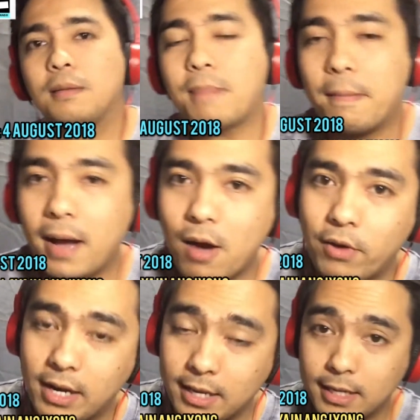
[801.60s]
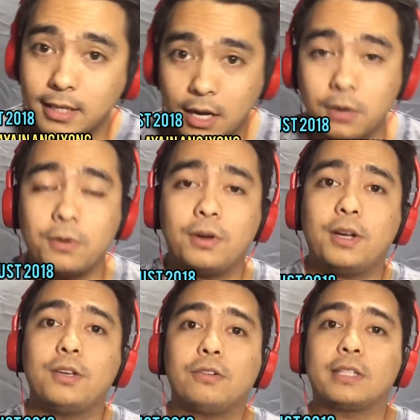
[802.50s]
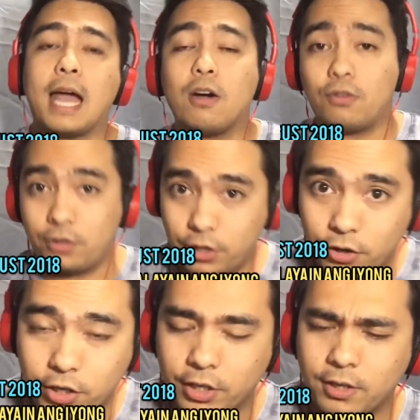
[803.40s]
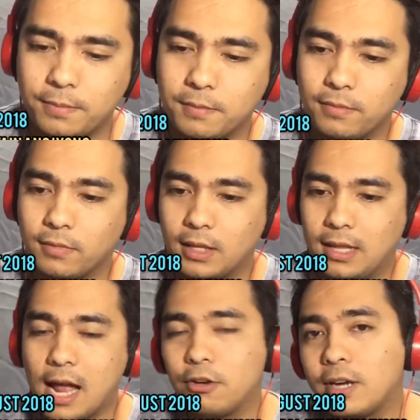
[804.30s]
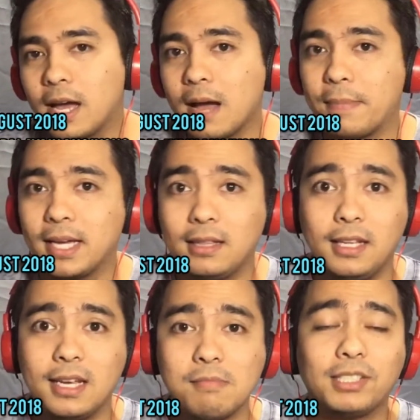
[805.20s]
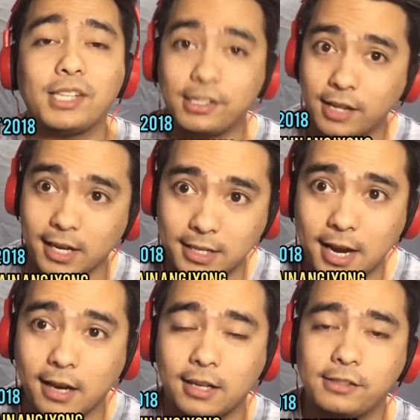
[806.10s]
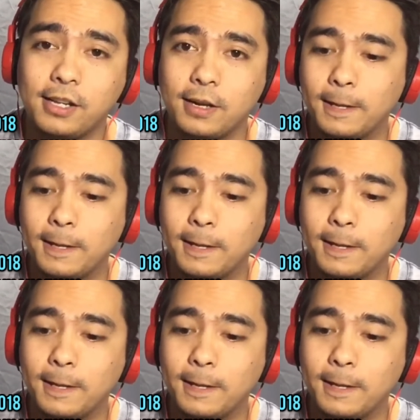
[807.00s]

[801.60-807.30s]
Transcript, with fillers: papakawala niya daw yung taong yon lalo na kapag hindi na masaya sa kanya kasi